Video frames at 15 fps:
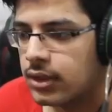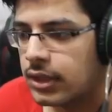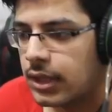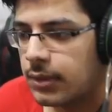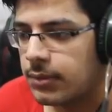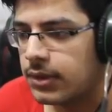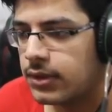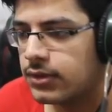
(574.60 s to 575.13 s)
क्या
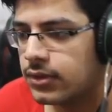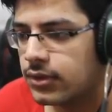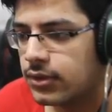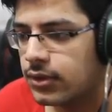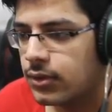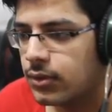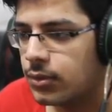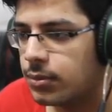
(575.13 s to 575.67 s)
मैं
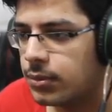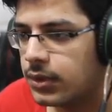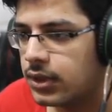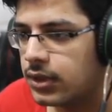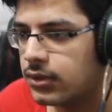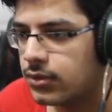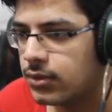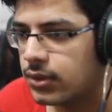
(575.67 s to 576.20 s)
इसके ऊपर
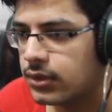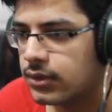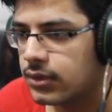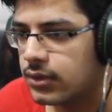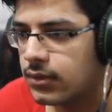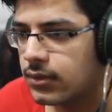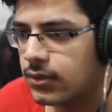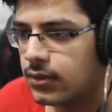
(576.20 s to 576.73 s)
इसको रख
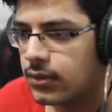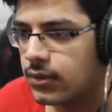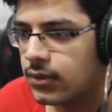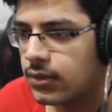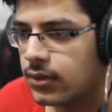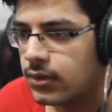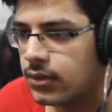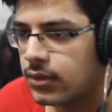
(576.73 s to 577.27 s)
सकता हूँ
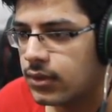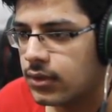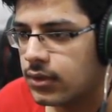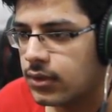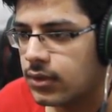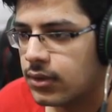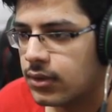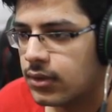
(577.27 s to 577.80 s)

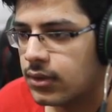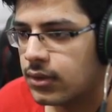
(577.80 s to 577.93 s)
हाँ,